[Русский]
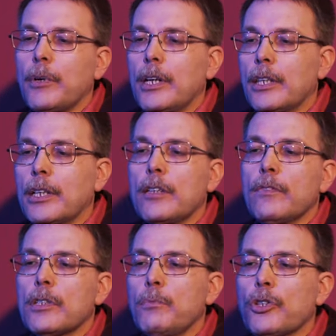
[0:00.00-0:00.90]
мат
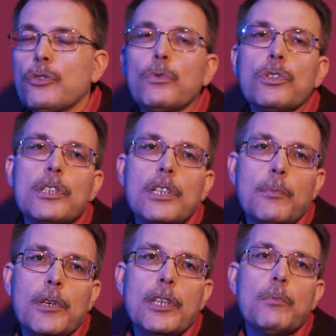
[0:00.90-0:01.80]
активно смешиваются с
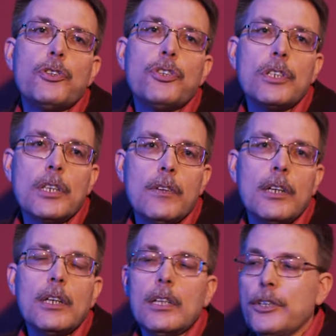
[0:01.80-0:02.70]
элементами чистого
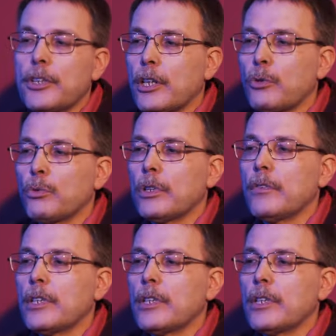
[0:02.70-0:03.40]
литературного